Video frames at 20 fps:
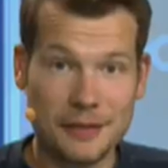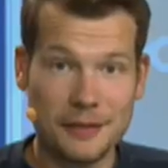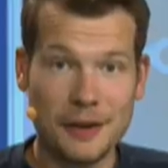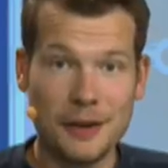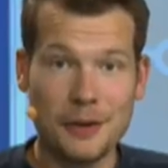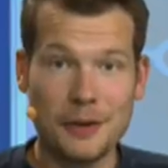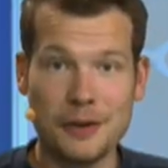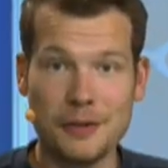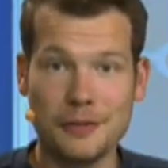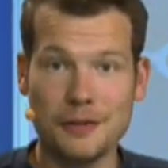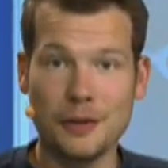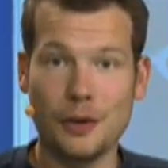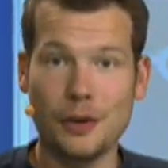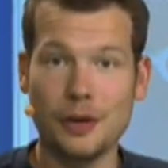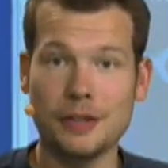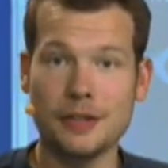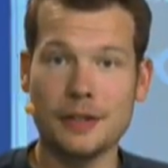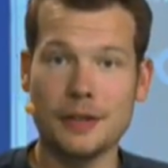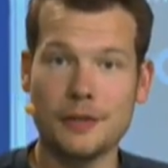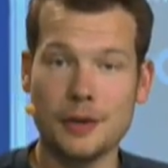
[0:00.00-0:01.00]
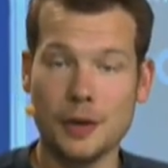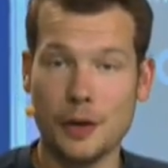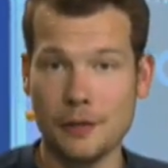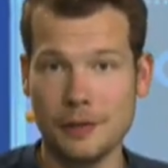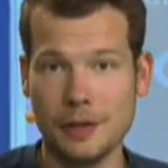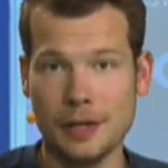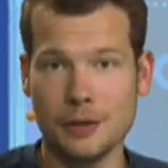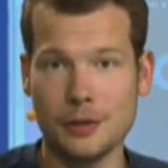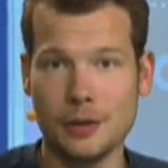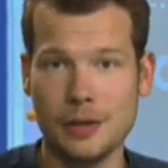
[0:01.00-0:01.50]
TV für heute. Wir
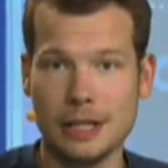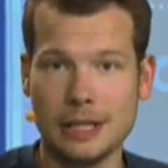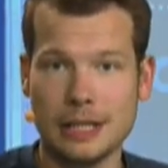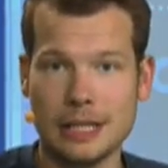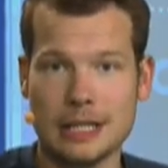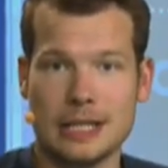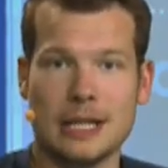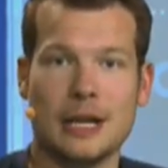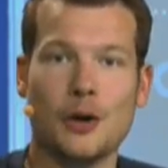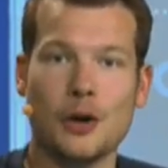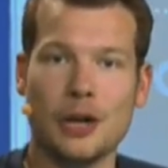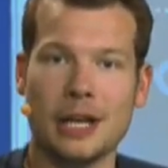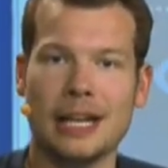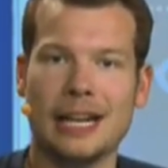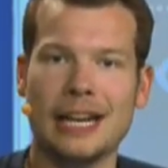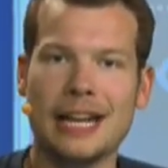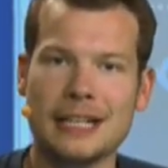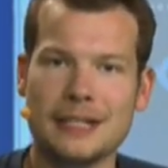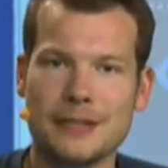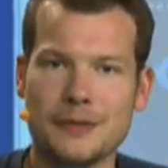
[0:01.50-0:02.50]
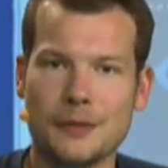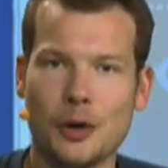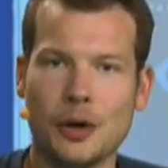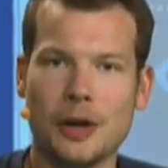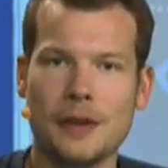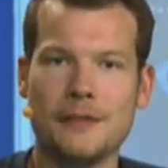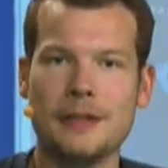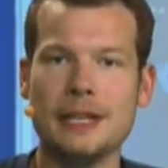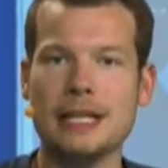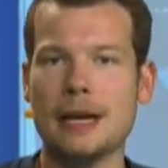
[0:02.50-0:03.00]
hoffen natürlich, dass ihr auch in der nächsten
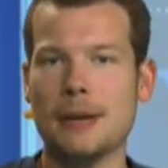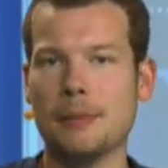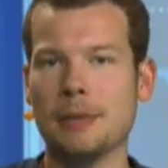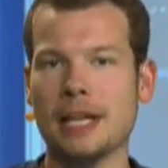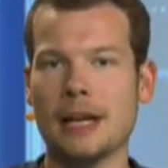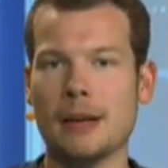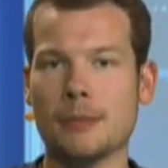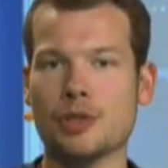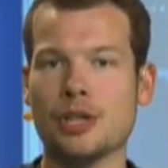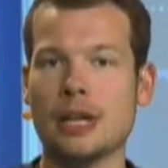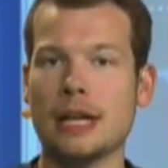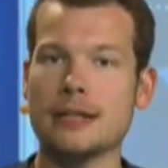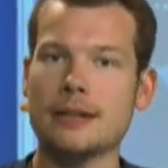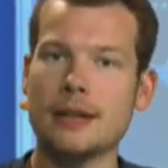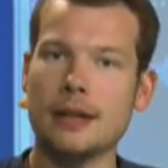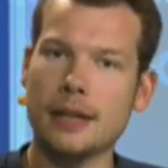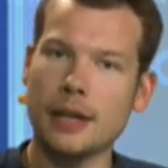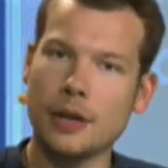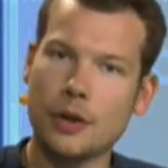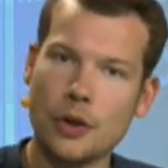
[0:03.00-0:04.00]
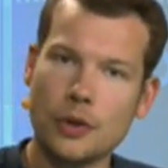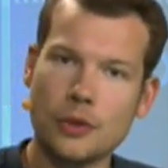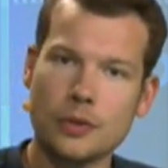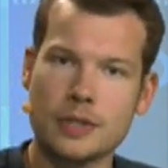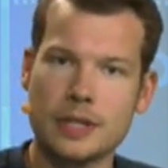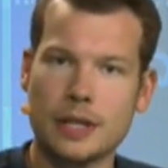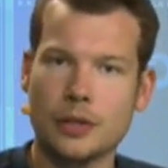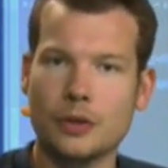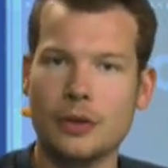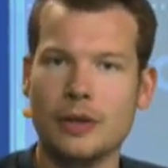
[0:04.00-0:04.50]
Woche wieder mit am Start seid. Ihr könnt
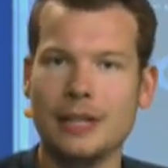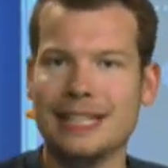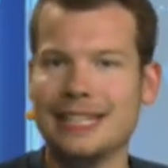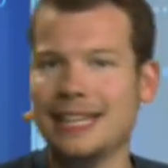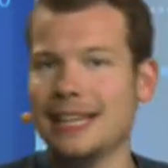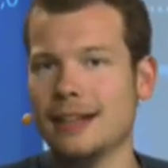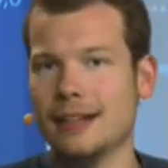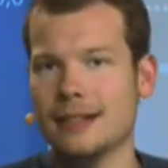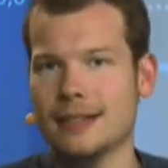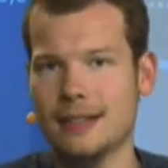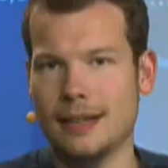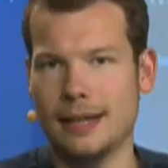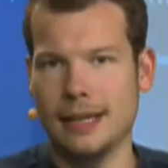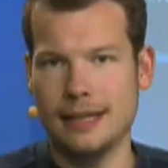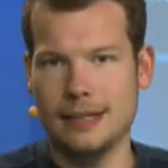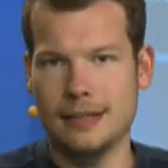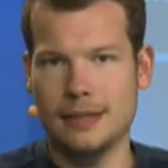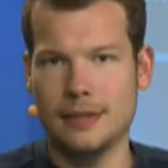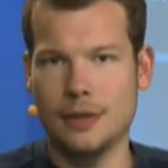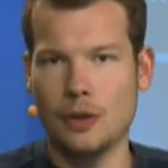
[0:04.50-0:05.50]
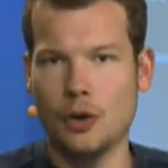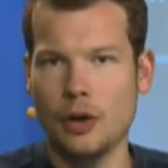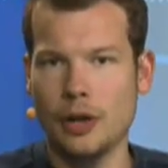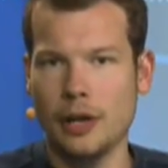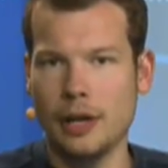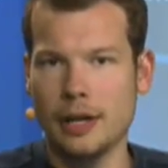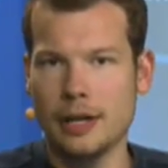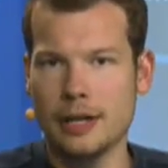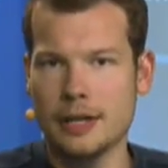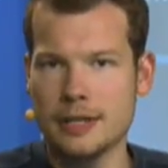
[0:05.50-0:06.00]
uns natürlich jederzeit
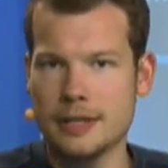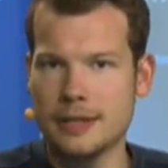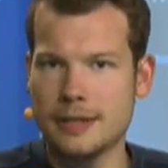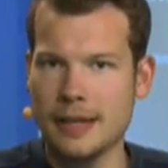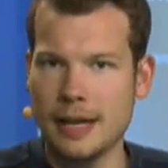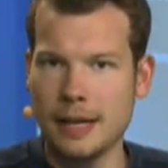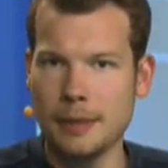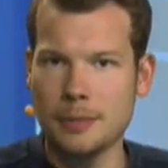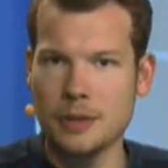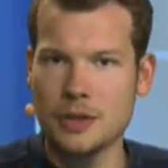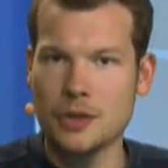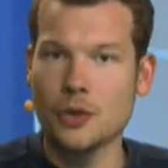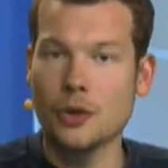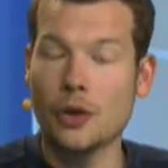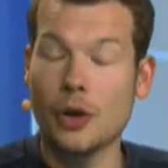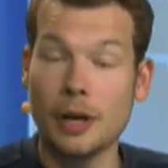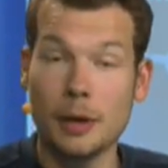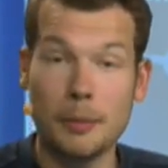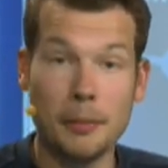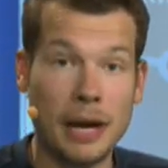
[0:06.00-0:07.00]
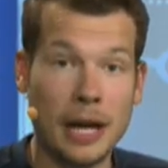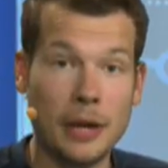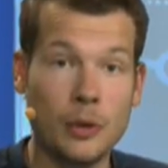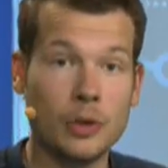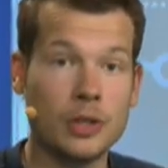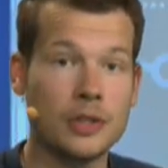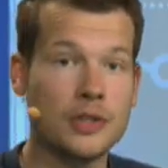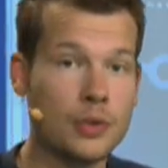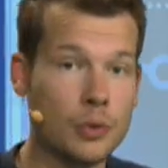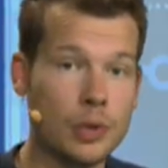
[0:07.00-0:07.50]
eure Statements und eure
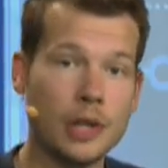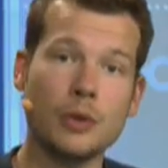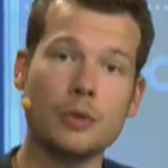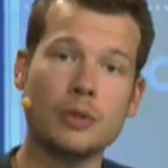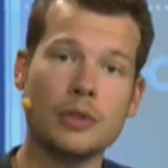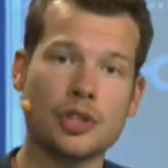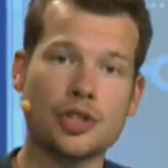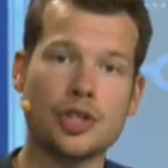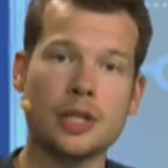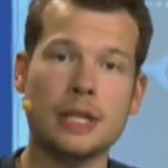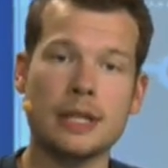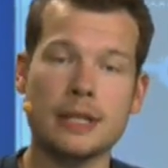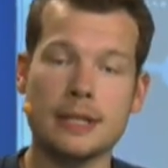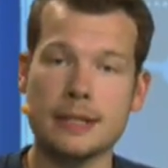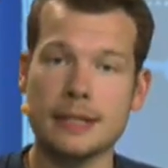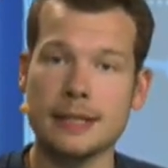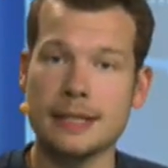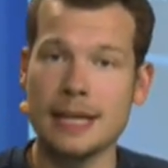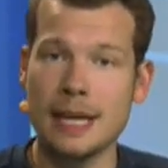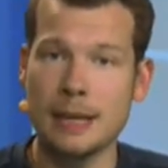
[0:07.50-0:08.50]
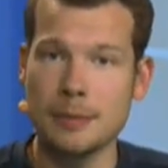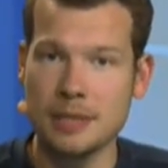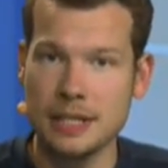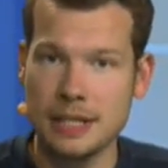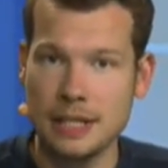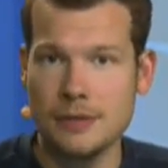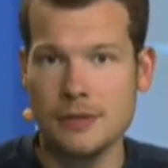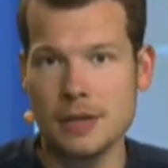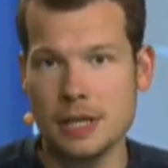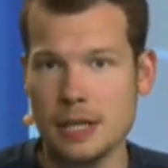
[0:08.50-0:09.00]
Meinungen zu den unterschiedlichsten Themen,
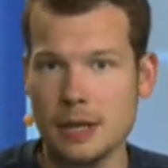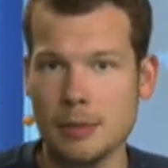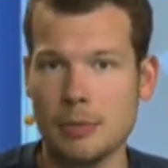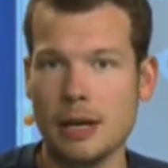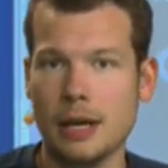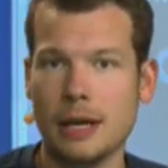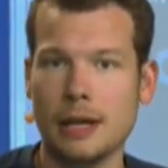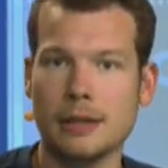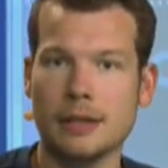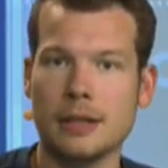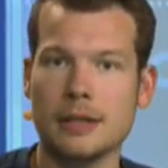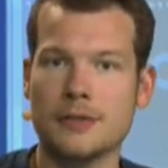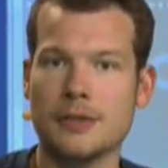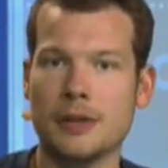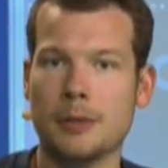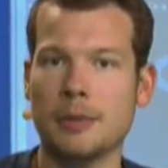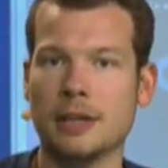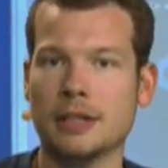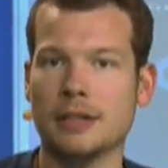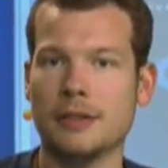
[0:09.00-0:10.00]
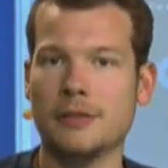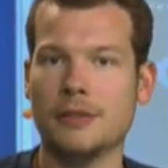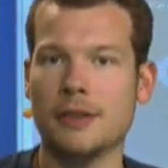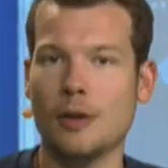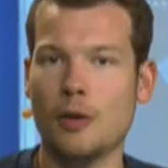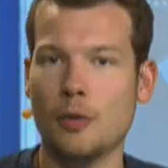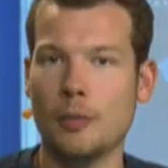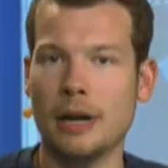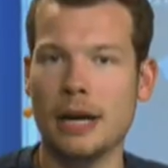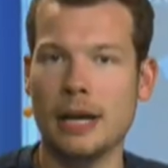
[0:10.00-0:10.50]
die wir hier bei Transfermarkt
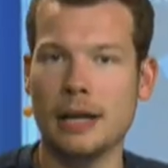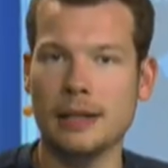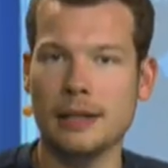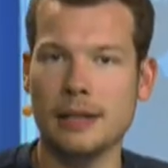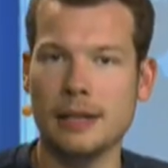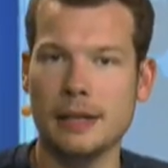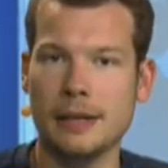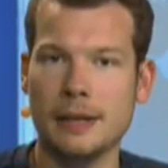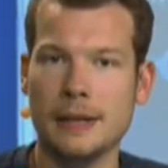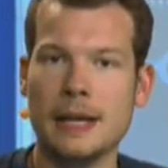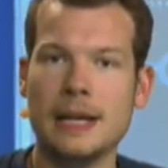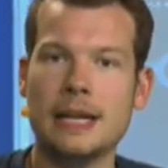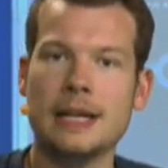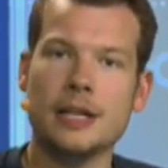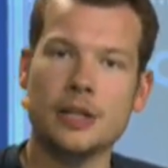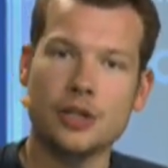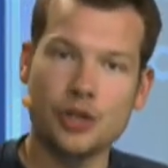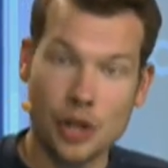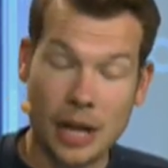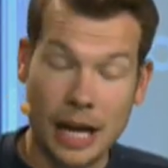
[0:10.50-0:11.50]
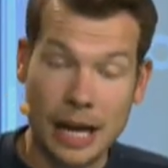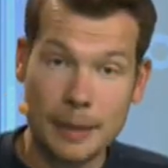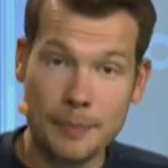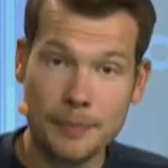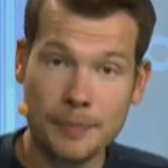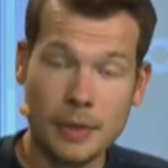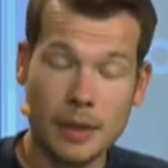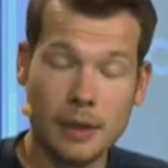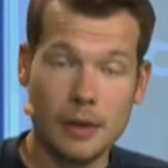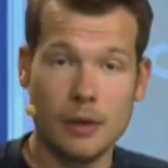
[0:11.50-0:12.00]
TV behandeln,
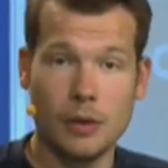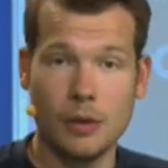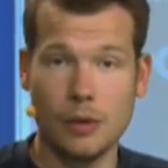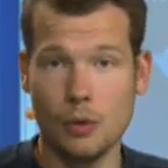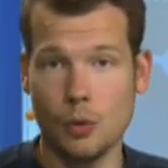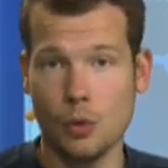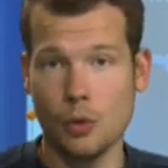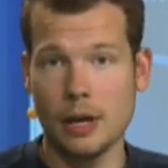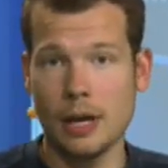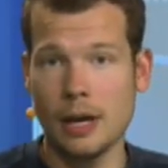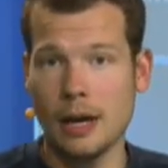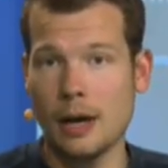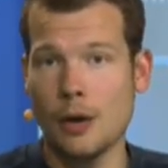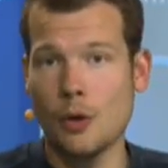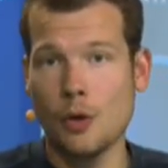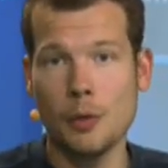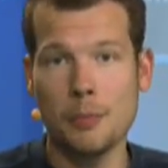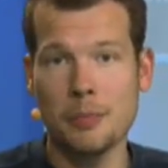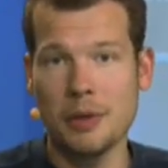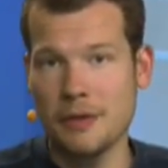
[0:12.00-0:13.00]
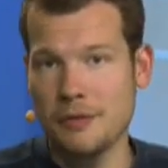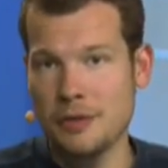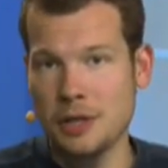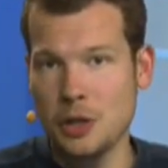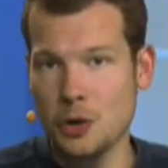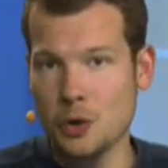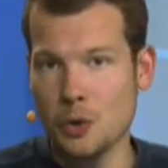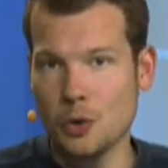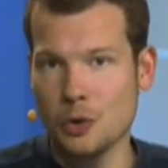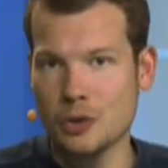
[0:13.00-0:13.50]
schreiben oder auch per
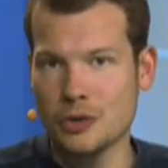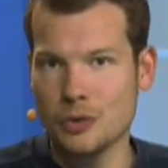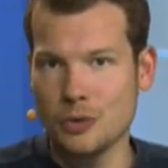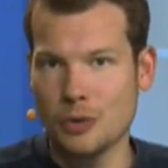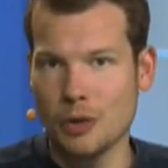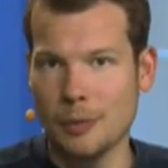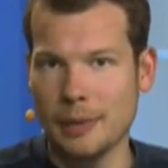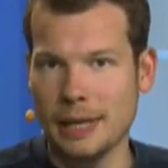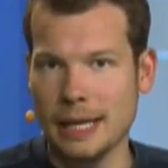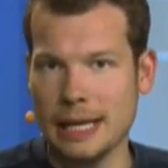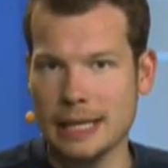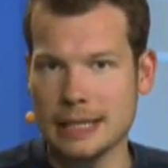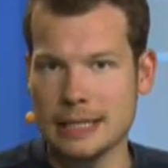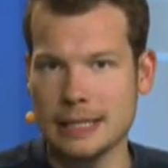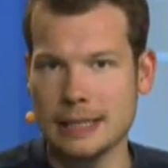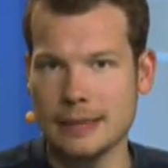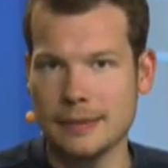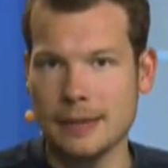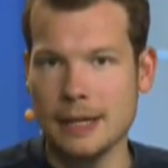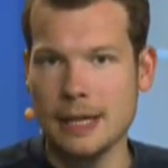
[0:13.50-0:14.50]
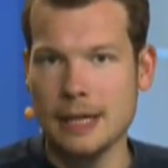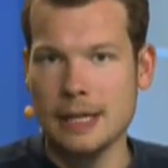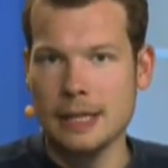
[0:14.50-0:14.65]
Video zukommen lassen.